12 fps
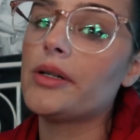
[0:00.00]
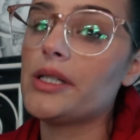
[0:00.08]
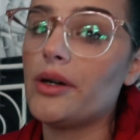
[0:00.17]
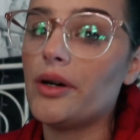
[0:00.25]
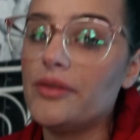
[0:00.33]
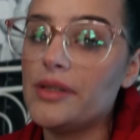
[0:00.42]
euch
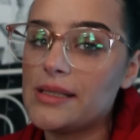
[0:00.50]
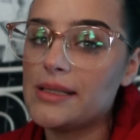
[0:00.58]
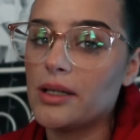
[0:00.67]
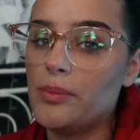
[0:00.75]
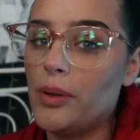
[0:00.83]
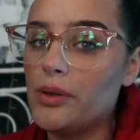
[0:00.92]
auch auf
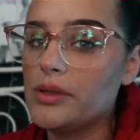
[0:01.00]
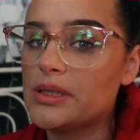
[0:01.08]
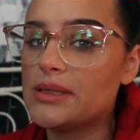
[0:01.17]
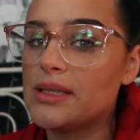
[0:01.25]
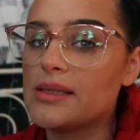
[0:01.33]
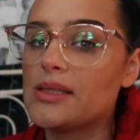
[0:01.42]
Insta
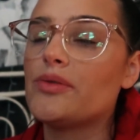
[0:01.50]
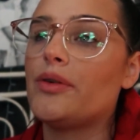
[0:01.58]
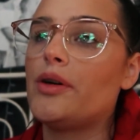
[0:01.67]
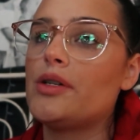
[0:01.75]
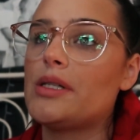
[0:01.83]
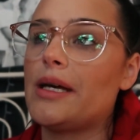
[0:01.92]
gepostet, dass ich für
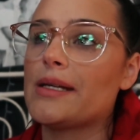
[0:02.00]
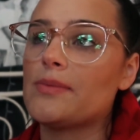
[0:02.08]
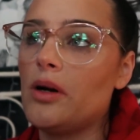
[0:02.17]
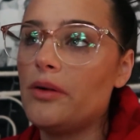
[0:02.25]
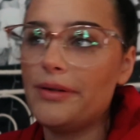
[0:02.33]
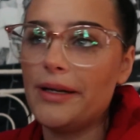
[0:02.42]
heute
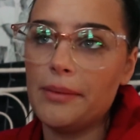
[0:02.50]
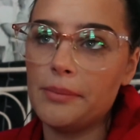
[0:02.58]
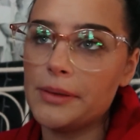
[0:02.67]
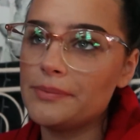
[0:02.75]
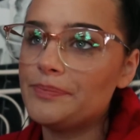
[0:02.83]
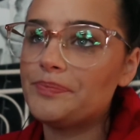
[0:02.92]
erstmal offline
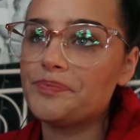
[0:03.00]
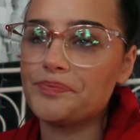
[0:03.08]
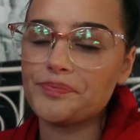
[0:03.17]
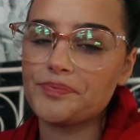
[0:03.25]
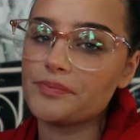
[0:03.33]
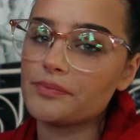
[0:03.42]
bin
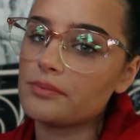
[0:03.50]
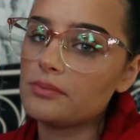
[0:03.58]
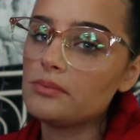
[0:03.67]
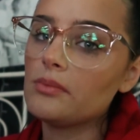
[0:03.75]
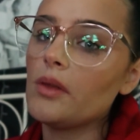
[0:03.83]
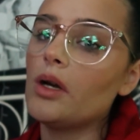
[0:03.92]

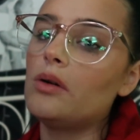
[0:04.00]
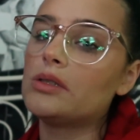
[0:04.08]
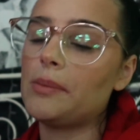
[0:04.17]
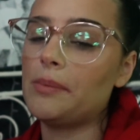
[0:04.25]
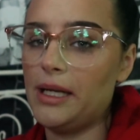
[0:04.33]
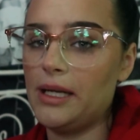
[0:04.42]
und
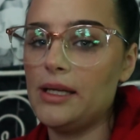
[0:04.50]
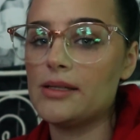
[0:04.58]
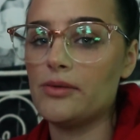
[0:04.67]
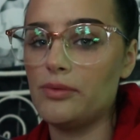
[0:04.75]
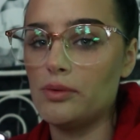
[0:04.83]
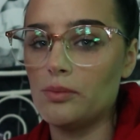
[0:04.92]
habe mein Handy
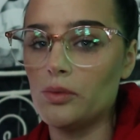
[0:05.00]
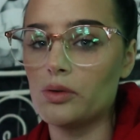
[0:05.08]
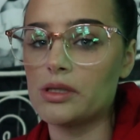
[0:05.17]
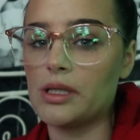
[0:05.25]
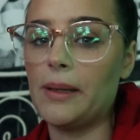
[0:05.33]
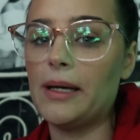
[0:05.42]
jetzt auf
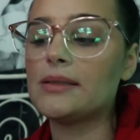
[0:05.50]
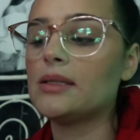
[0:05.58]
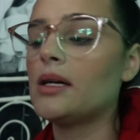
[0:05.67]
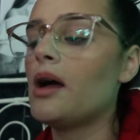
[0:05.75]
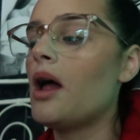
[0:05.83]
Flugmodus gemacht.